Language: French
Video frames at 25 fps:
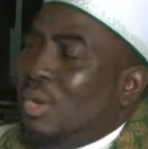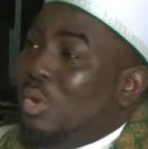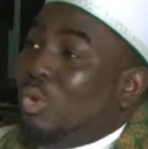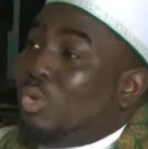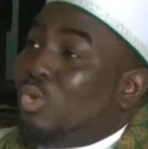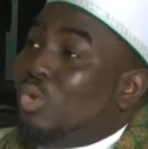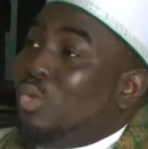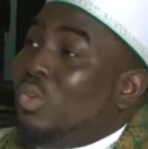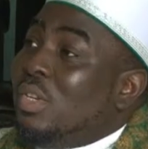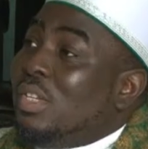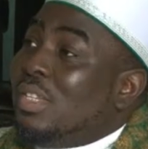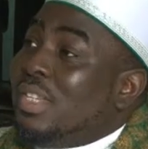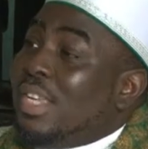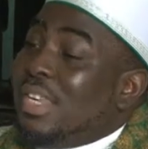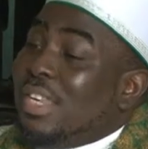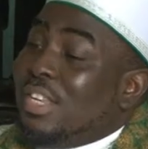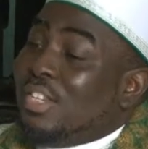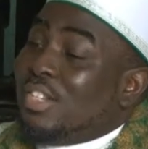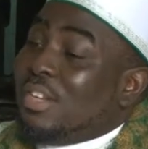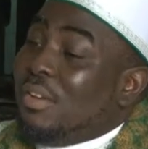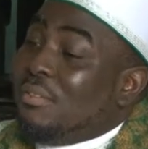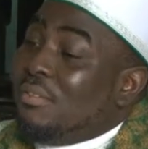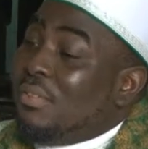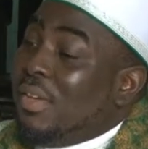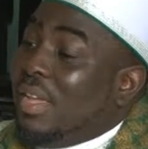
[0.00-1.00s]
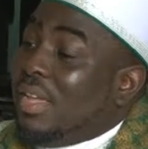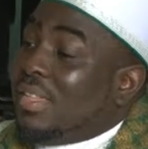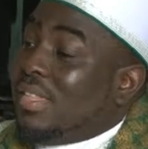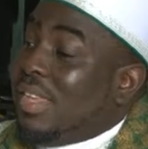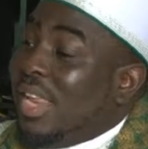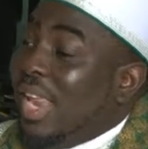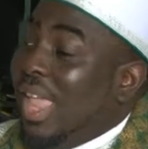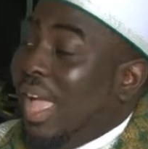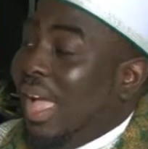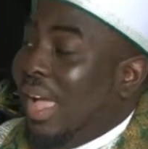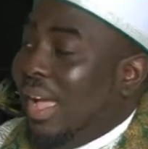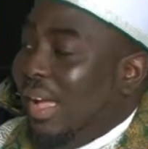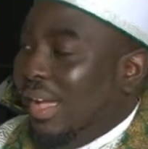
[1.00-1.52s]
l'autorité est déjà faite, c'est
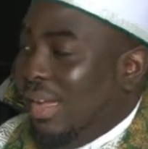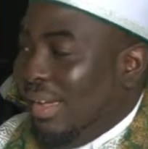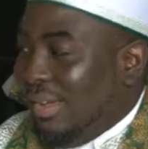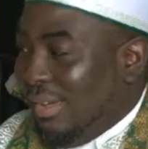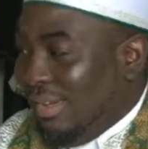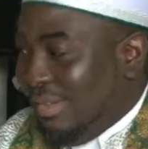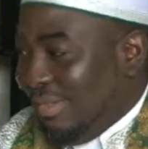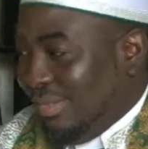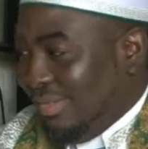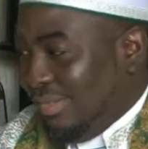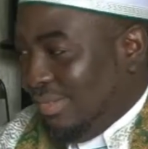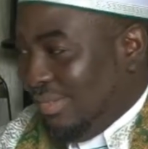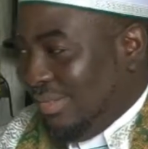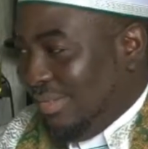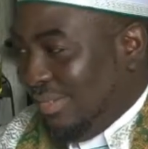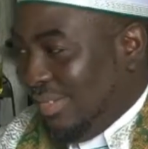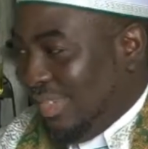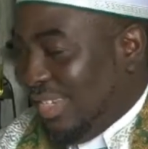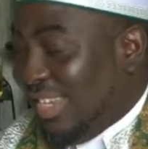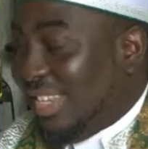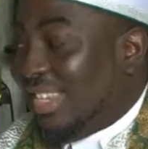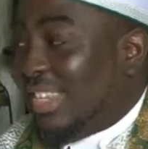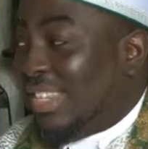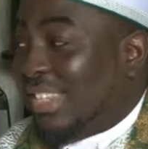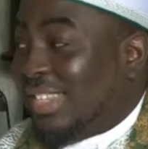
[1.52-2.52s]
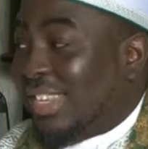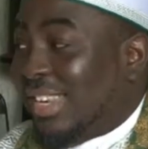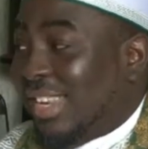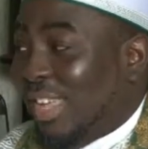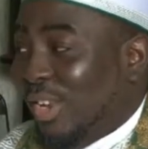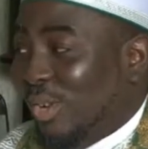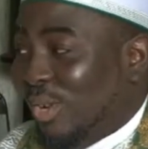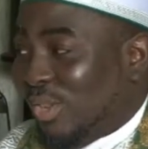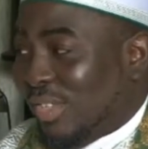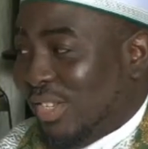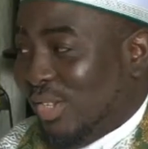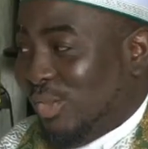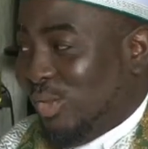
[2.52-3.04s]
là. Qui détient
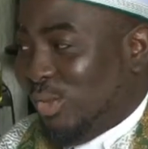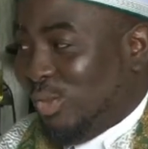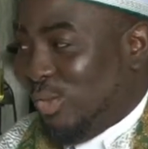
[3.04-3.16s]
alors cette